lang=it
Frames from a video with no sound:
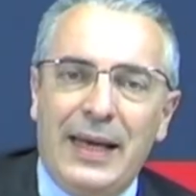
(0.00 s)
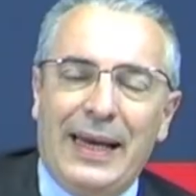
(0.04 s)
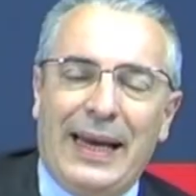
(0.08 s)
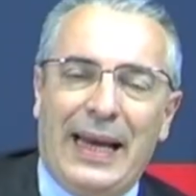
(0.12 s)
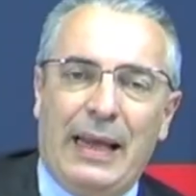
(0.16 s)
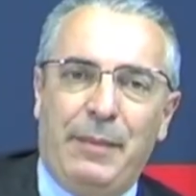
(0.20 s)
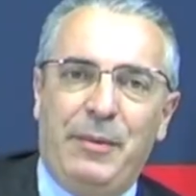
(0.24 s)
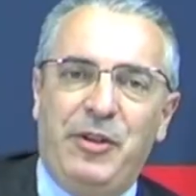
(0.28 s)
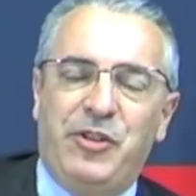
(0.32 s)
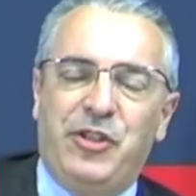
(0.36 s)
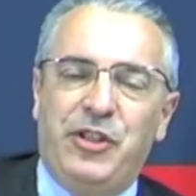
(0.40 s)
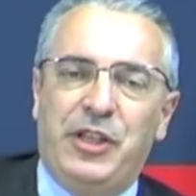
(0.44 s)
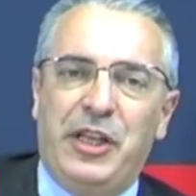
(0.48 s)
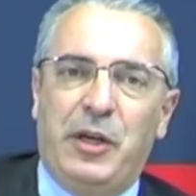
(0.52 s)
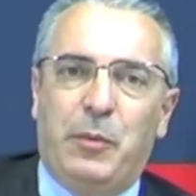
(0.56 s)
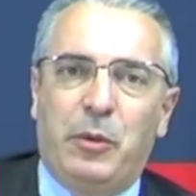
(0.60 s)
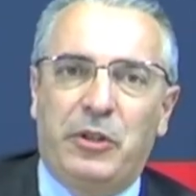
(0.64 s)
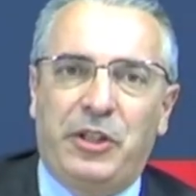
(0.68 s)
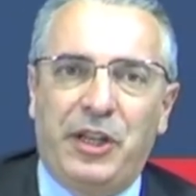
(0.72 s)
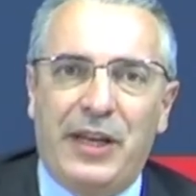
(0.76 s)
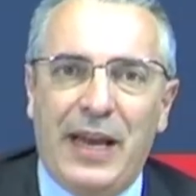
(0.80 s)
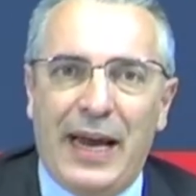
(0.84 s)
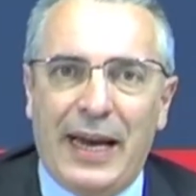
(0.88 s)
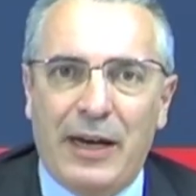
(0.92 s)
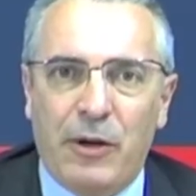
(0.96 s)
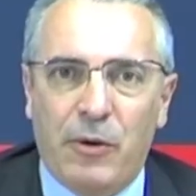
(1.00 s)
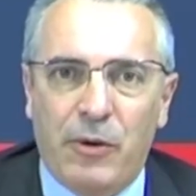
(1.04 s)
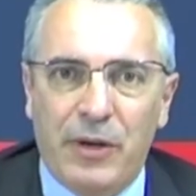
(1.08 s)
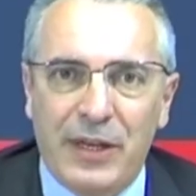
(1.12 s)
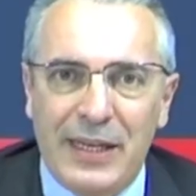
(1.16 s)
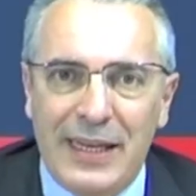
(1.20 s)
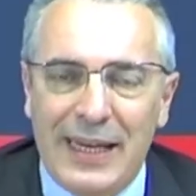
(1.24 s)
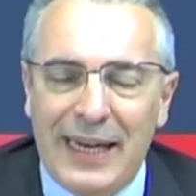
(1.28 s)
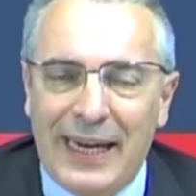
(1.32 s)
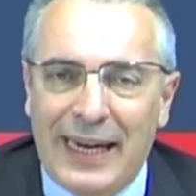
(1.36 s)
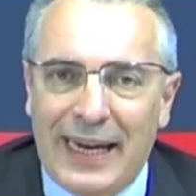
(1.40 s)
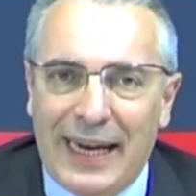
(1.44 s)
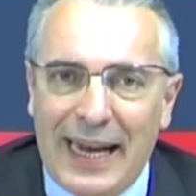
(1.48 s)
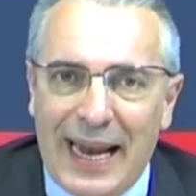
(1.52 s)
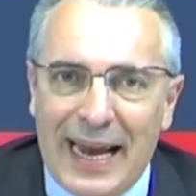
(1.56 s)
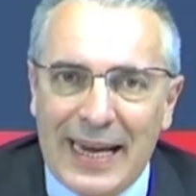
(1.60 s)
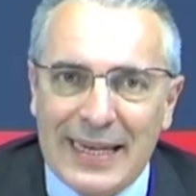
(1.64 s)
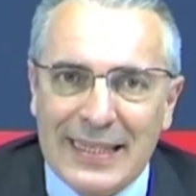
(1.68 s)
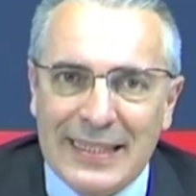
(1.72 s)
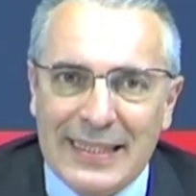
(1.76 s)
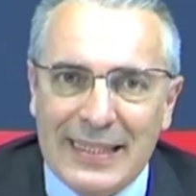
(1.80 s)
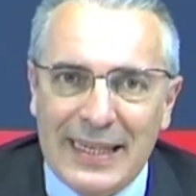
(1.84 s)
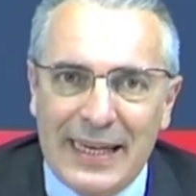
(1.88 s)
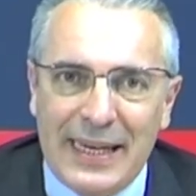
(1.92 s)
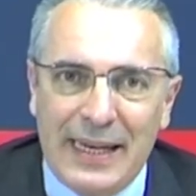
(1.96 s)
Cari amici di Quotidiano in
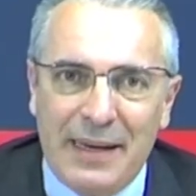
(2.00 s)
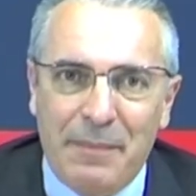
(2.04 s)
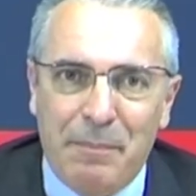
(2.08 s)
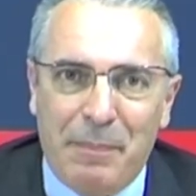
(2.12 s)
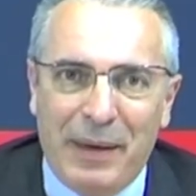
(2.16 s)
classe,